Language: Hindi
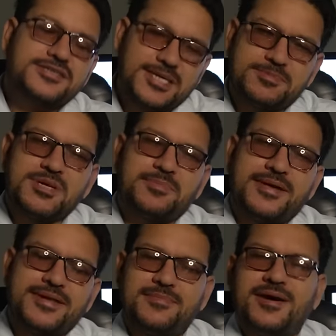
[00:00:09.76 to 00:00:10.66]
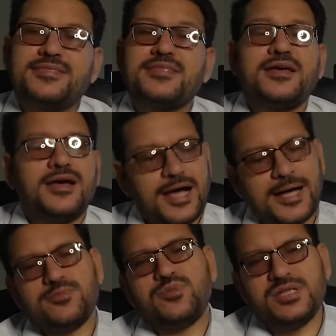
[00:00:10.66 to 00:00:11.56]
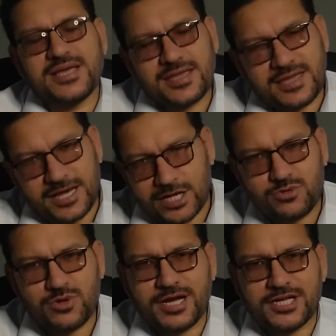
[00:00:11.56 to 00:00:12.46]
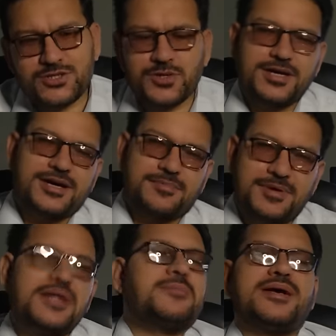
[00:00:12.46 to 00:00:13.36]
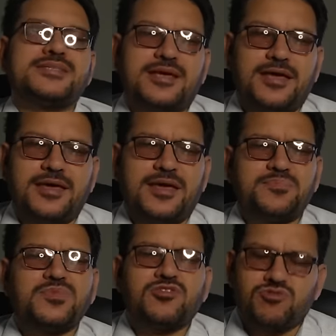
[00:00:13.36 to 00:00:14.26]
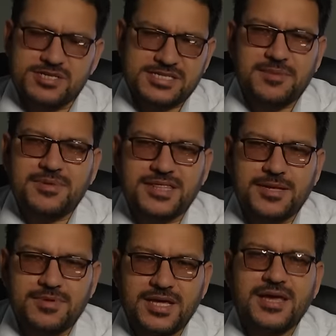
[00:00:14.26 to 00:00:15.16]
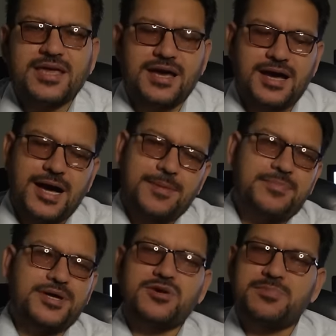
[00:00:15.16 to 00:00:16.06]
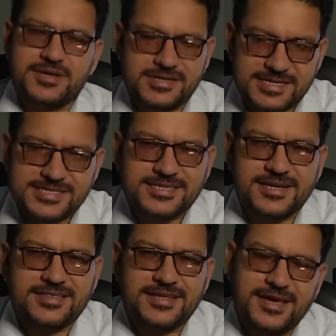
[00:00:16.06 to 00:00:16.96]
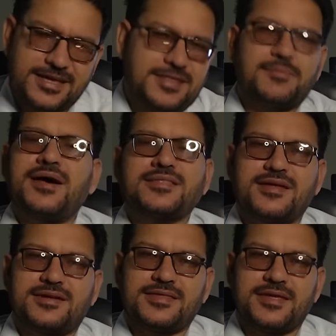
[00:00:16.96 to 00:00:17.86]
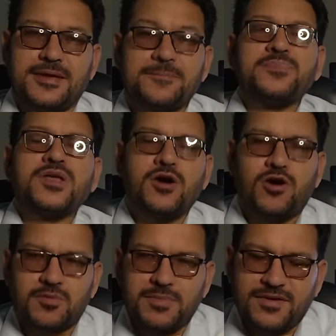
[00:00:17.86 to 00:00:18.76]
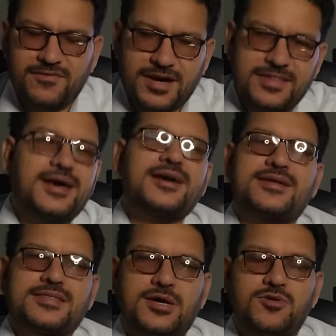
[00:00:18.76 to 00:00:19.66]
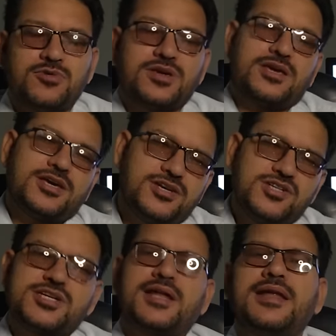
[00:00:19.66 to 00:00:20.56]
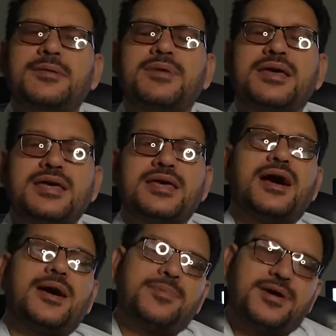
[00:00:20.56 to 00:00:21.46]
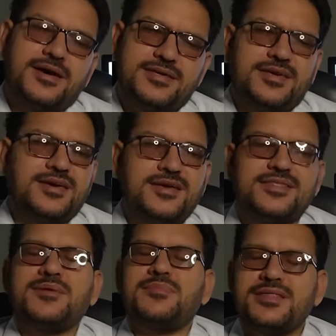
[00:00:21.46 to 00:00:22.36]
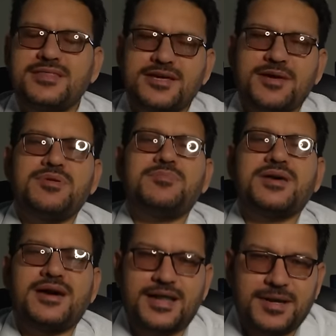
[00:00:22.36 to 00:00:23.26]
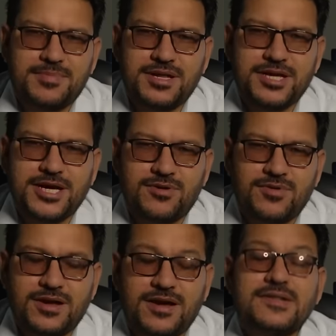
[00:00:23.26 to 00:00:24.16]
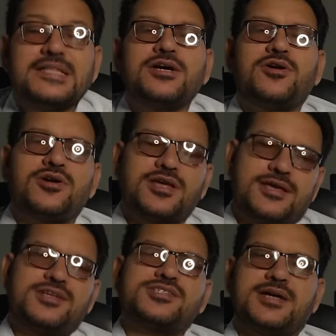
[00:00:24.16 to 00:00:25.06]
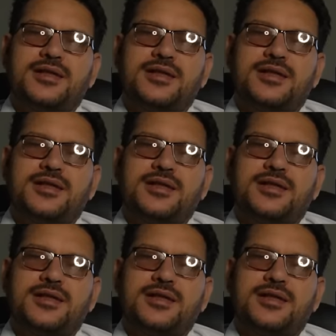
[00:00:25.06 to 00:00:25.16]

सबसे पहली बात आप दुनिया के हर दुकान छोड़कर मेरे पास आए हैं तो इसका मतलब ये है कि आप मेरे ऊपर ट्रस्ट करते हैं अतमाद करते हैं और मैं वादा करता हूँ कि इन मैं आपका ये अतमाद कभी भी ख़राब नहीं करूँगा और इन